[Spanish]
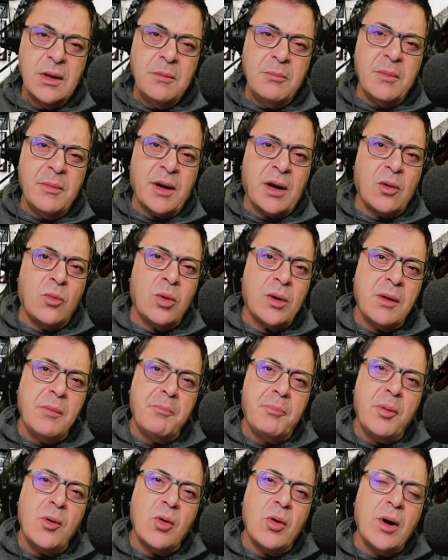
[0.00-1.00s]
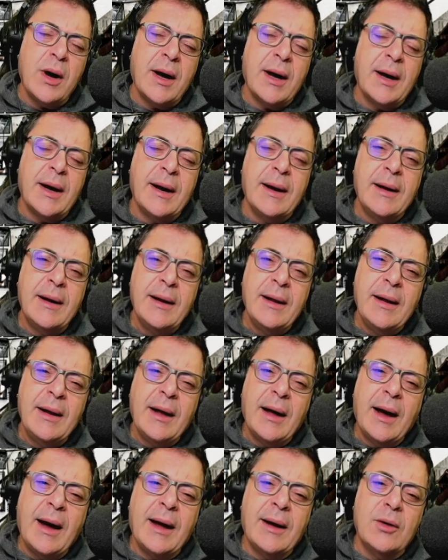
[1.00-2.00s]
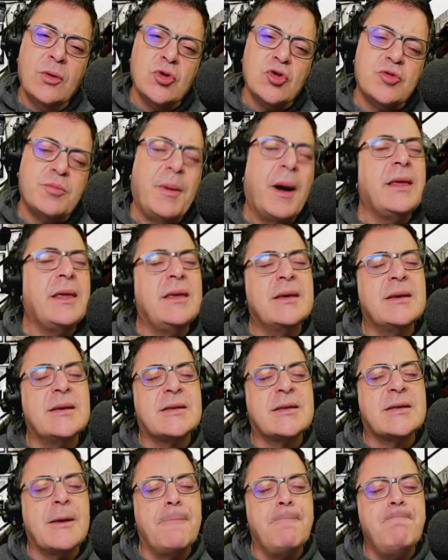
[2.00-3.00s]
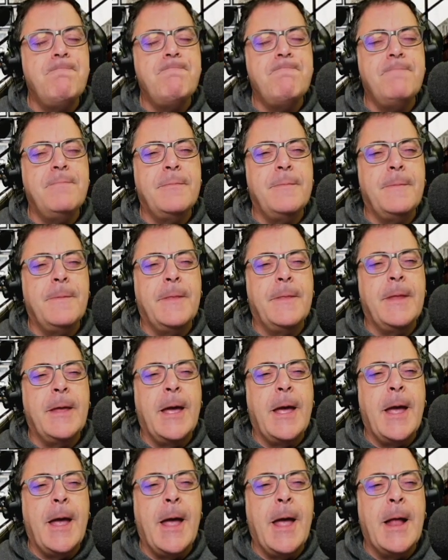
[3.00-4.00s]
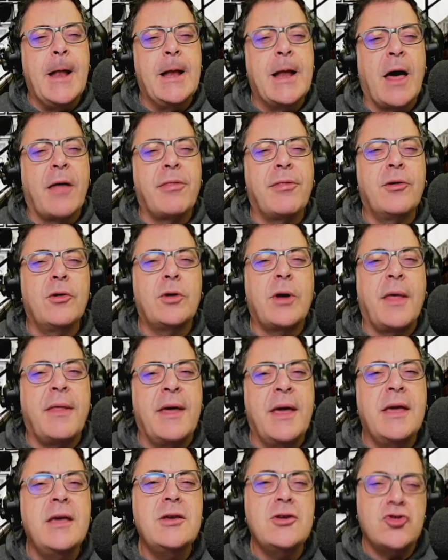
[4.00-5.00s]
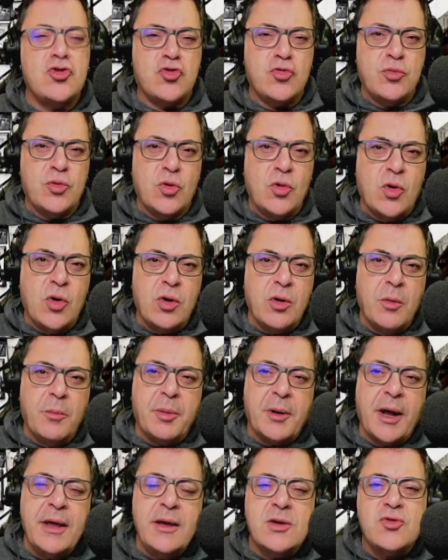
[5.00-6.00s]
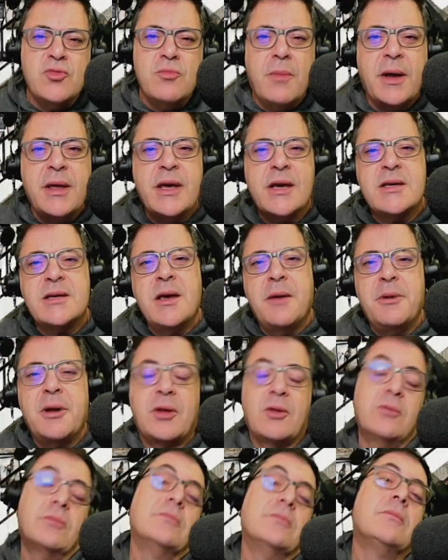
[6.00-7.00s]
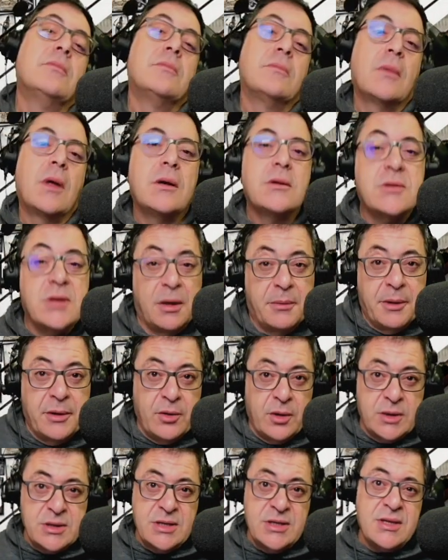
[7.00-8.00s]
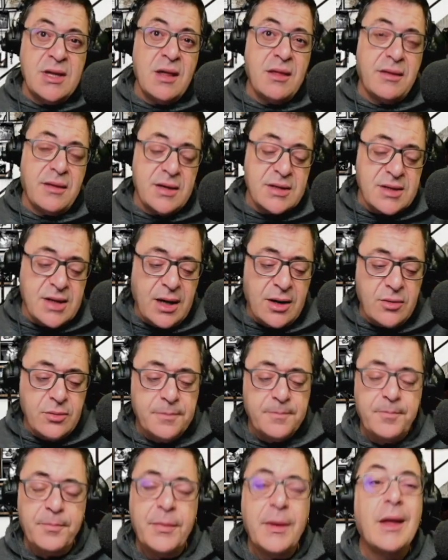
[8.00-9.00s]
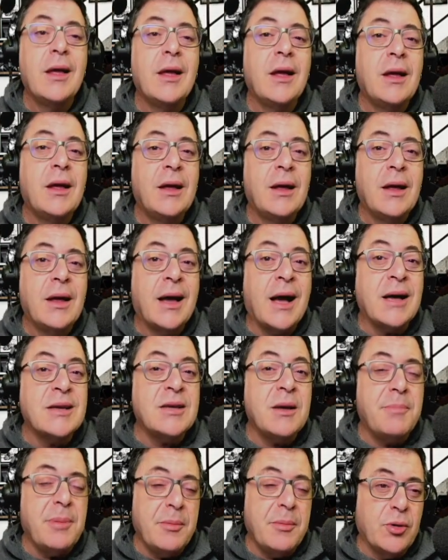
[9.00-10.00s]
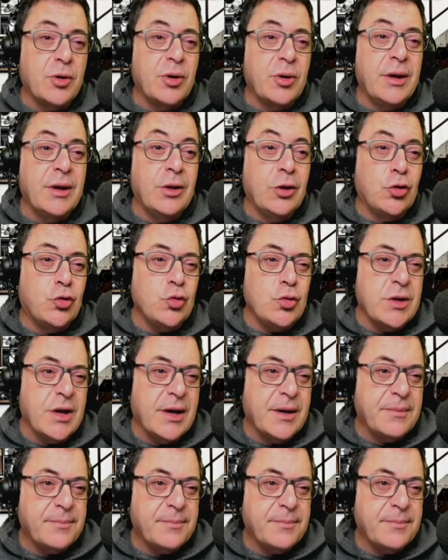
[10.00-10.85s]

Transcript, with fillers: Me recuerda un poco a, a los valles mm, de la zona de Innsbruck, o por ahí es un valle así abierto, salvando las distancias, claro. Casa Pico, en Tuña.